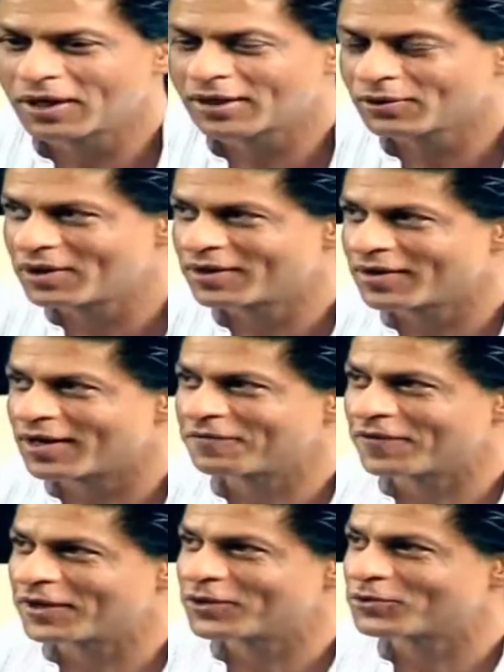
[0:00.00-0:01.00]
तो आई गो एंड
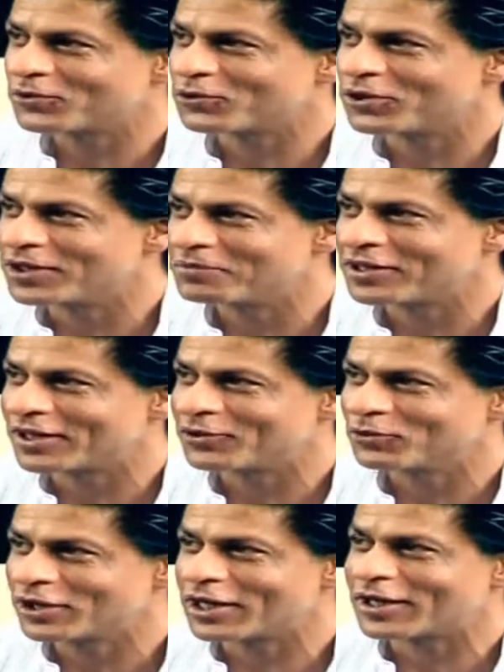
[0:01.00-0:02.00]
ट्राइन फाइंड आउट उनको ईदी में क्या
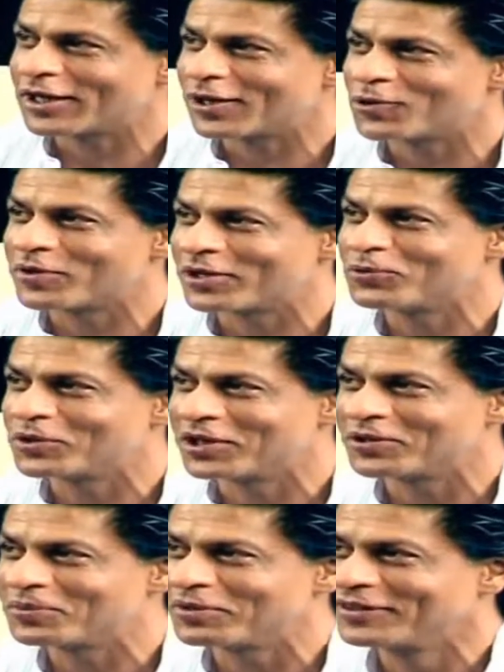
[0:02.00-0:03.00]
ग्यारह ग्यारह रुपये दे दूंगा